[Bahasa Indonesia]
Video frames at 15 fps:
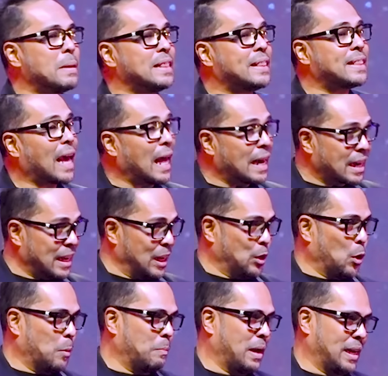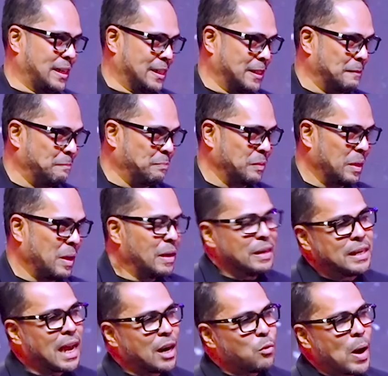mencari domba ini.
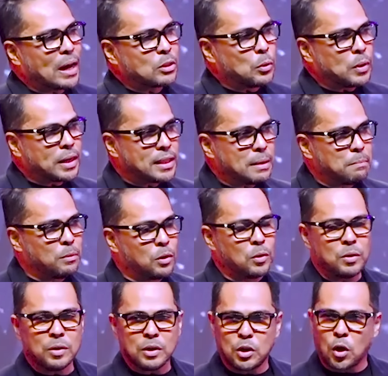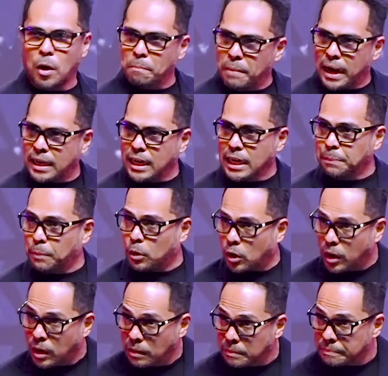Dan waktu ketemu, domba ini
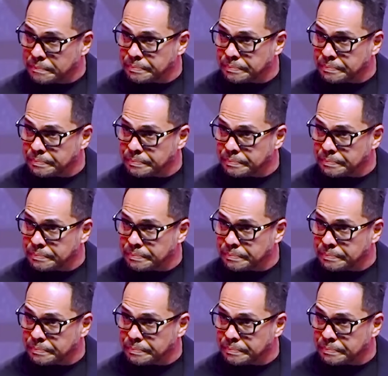dipukul.